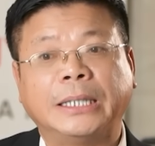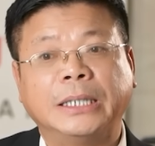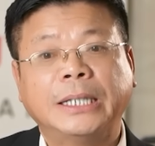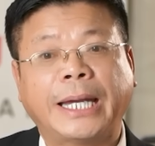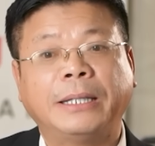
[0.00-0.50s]
là
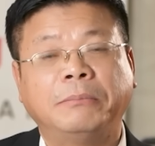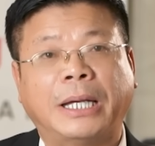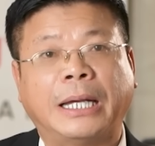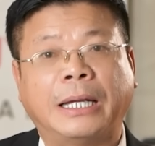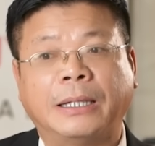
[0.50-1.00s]
những anh
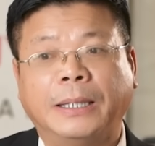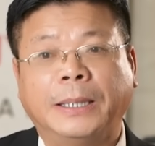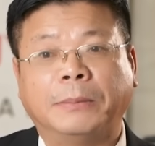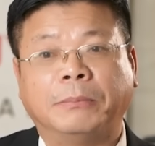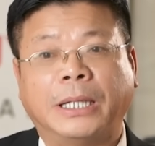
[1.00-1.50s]
mà
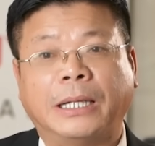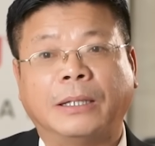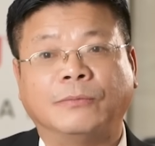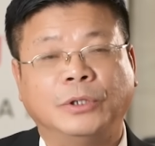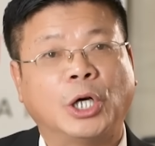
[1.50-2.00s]

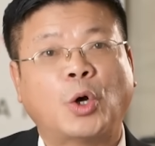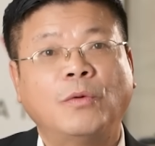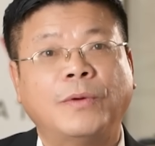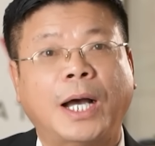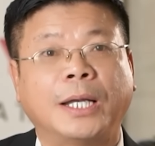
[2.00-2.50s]
mà vừa
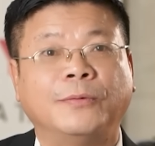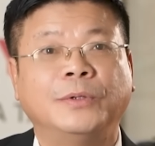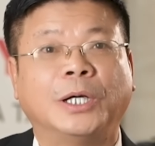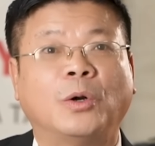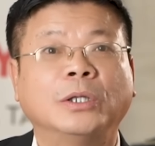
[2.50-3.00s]
có vợ lại
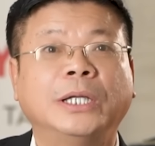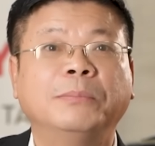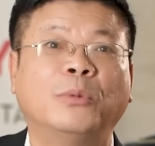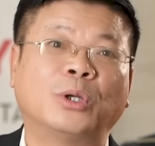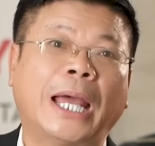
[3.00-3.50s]
vừa có
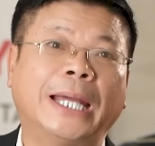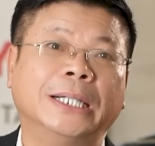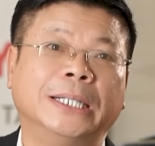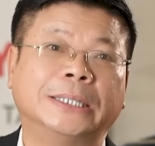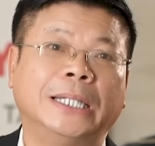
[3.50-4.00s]
thêm một hai
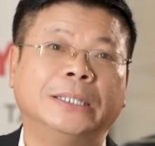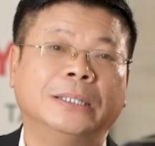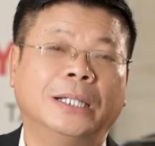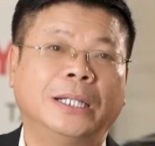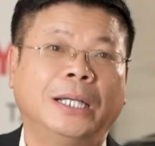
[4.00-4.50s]
người tình
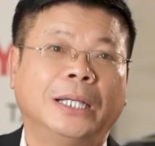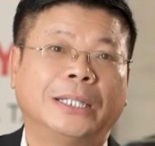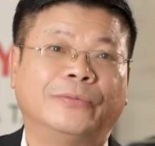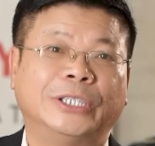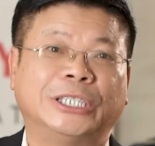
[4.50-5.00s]
nữa
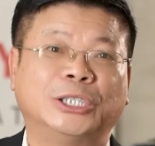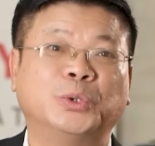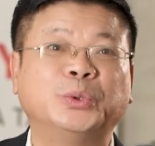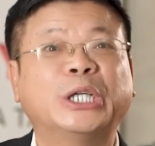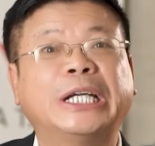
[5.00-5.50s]
thì phải sử
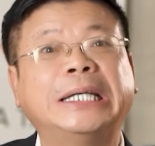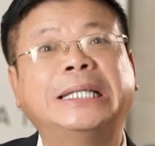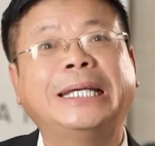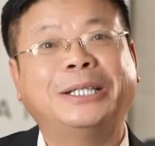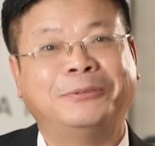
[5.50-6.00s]
dụng chất kích
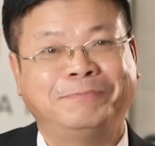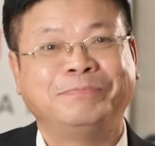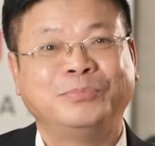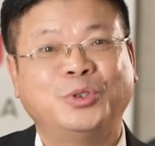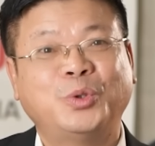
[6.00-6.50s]
thích không?
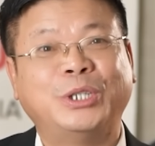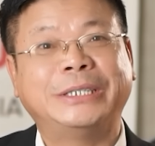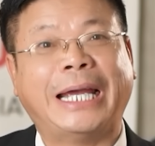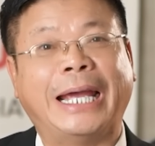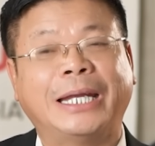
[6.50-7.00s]
Lúc còn
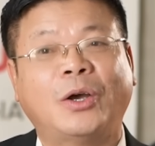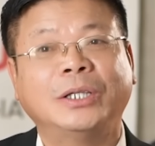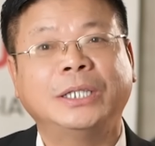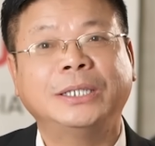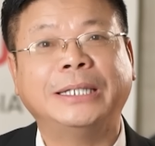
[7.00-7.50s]
trẻ
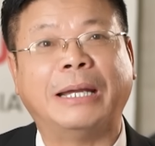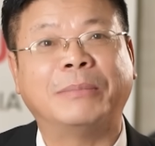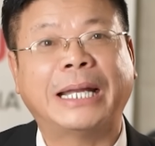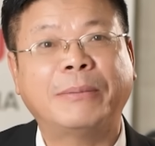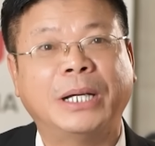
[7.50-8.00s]
nói thế chứ để
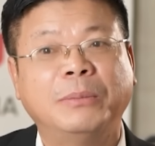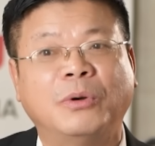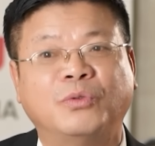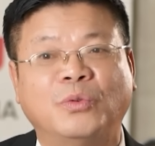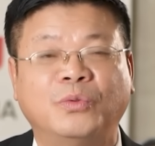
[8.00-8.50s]
mà đáp ứng
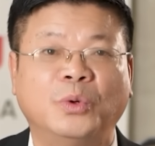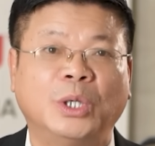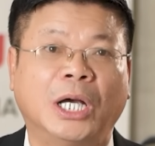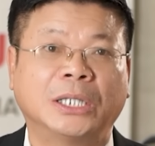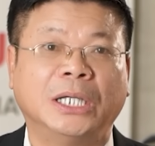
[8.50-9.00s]
mà phục vụ
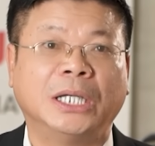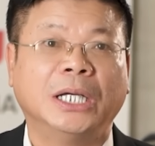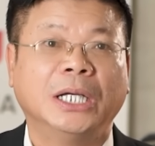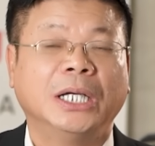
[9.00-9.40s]
được thì